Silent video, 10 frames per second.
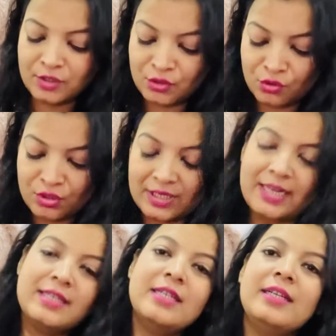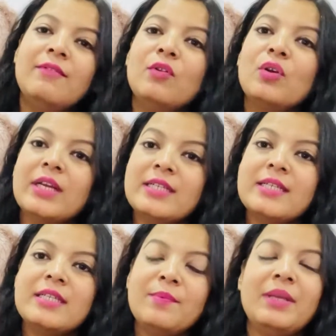जो सेंसिटिव लोग हैं
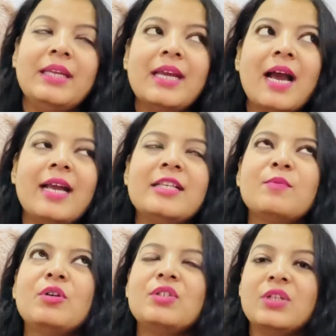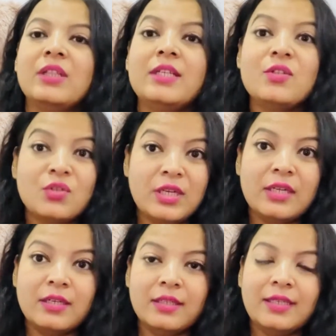जैसे मेरी आईज बहुत जल्दी स्टिंग
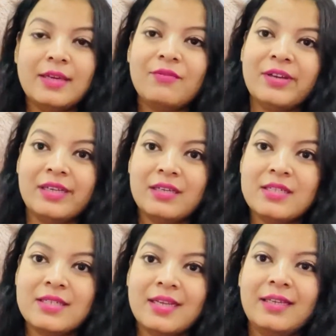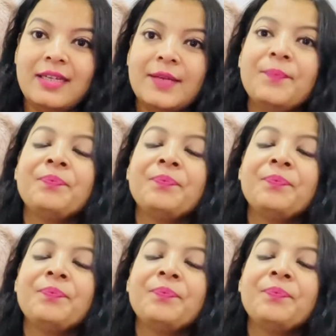करती है फ्रेग्रेंस के लिए